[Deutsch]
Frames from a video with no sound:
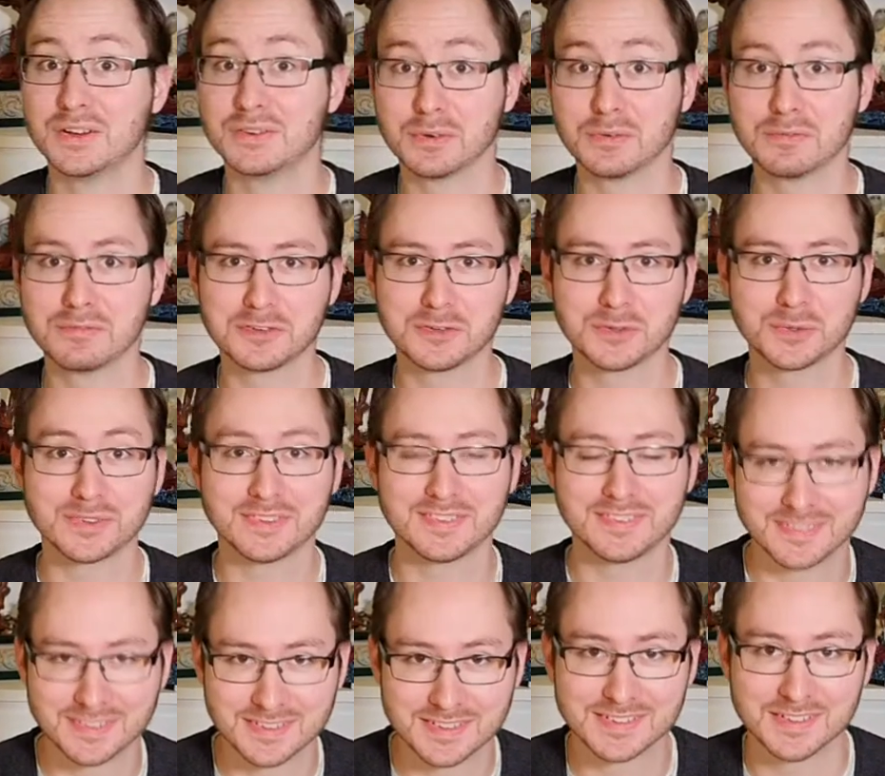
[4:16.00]
5
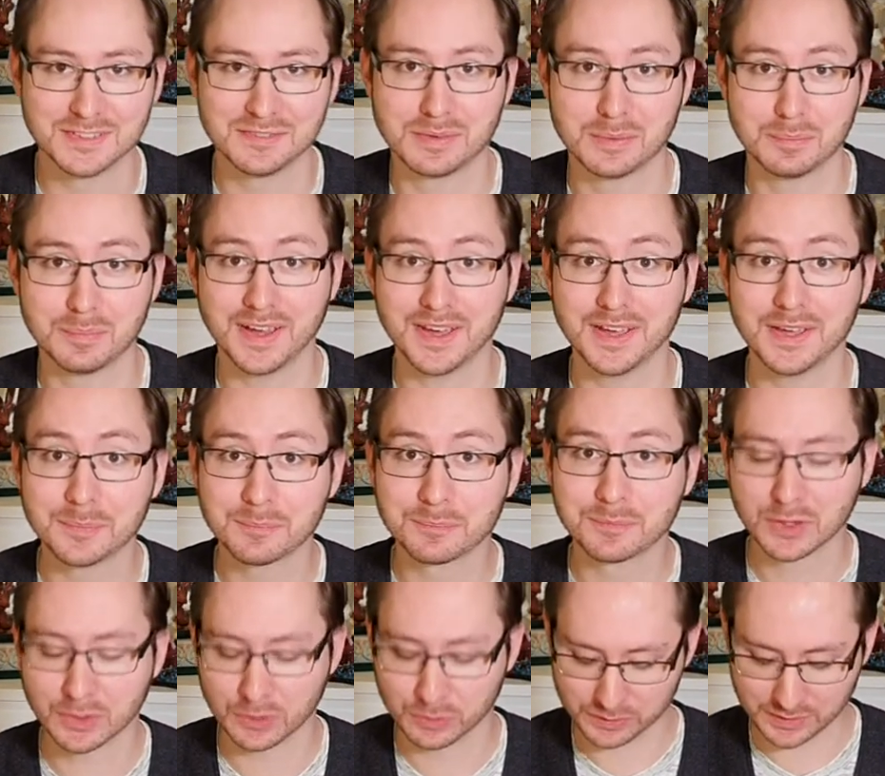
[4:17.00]
Minuten sind vorbei
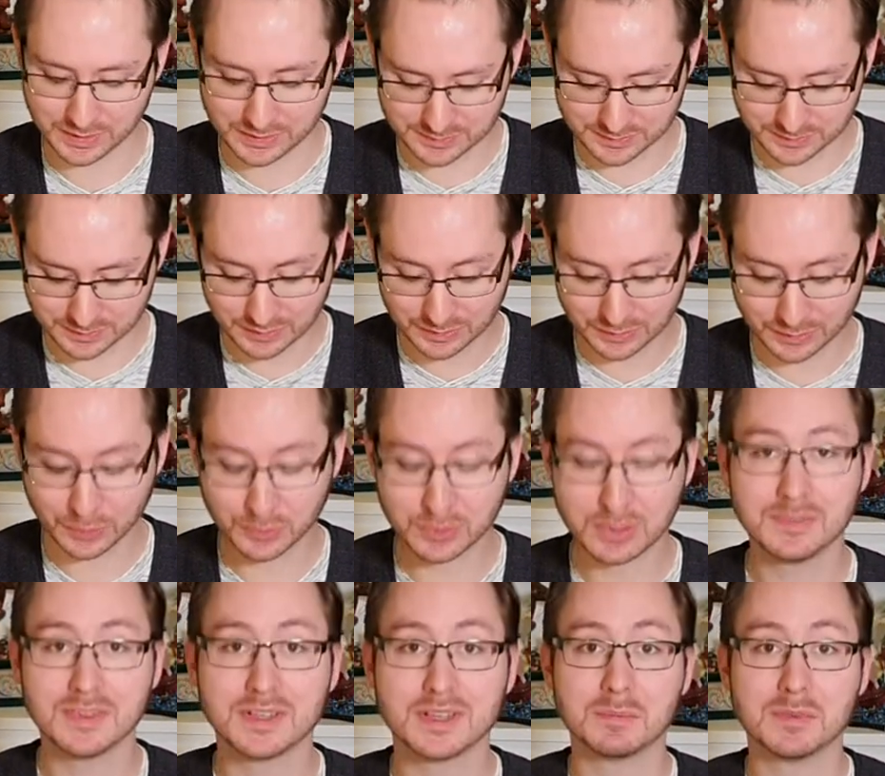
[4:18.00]
und jetzt
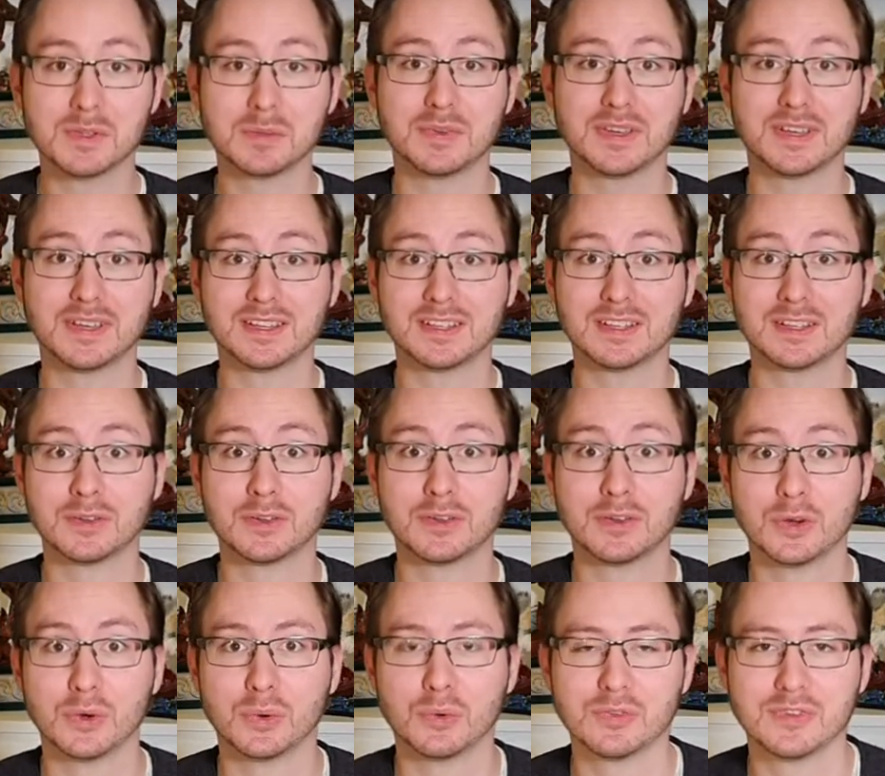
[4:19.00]
können wir damit beginnen,
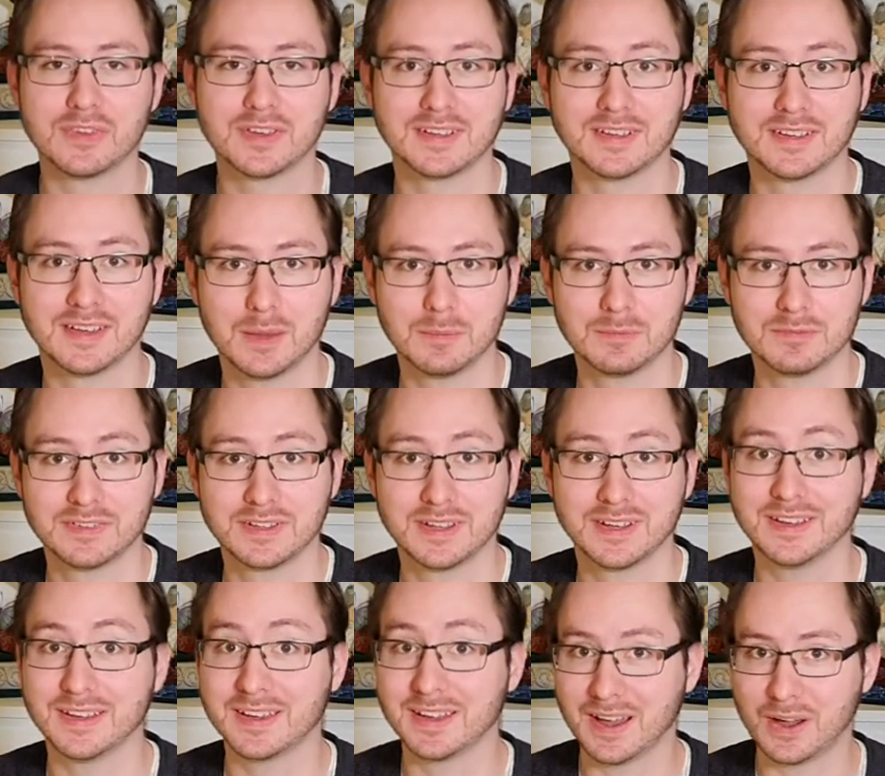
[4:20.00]
unseren
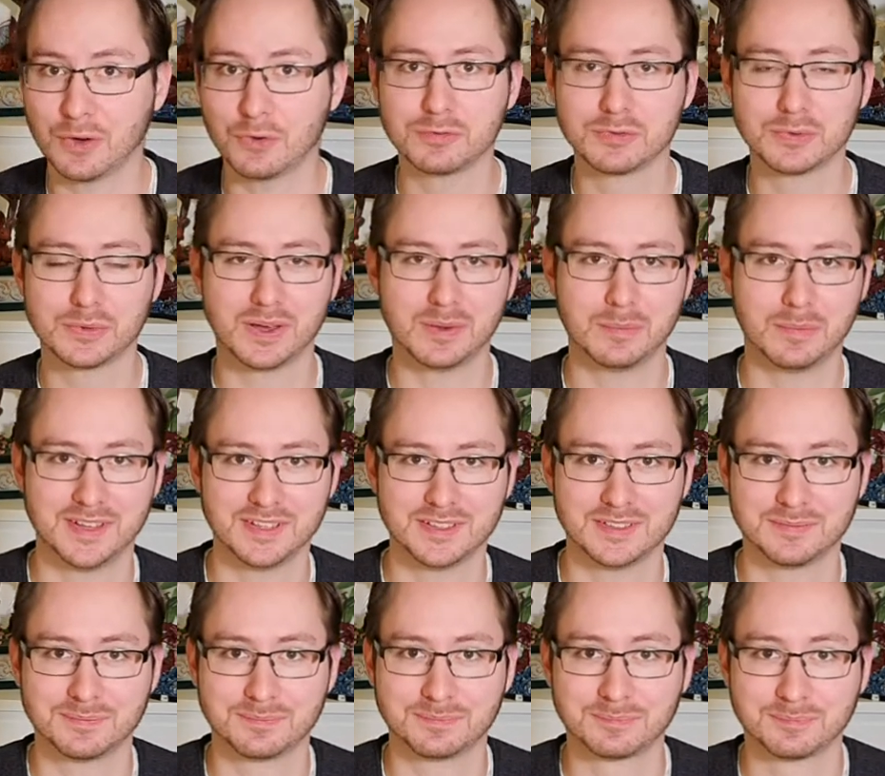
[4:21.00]
Krapfenteig
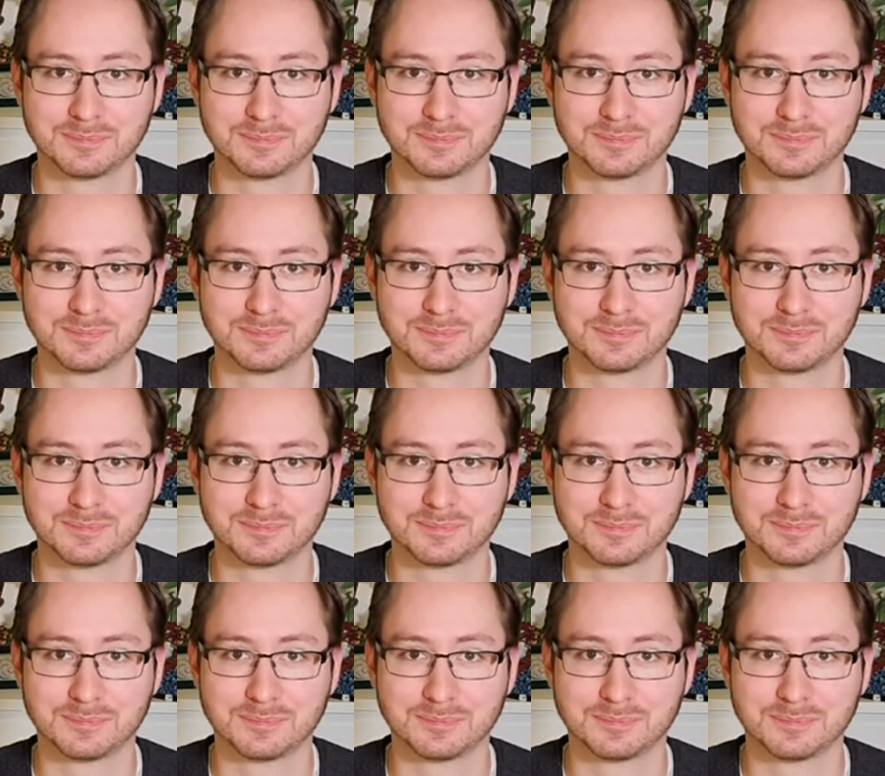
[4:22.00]
aufzuarbeiten.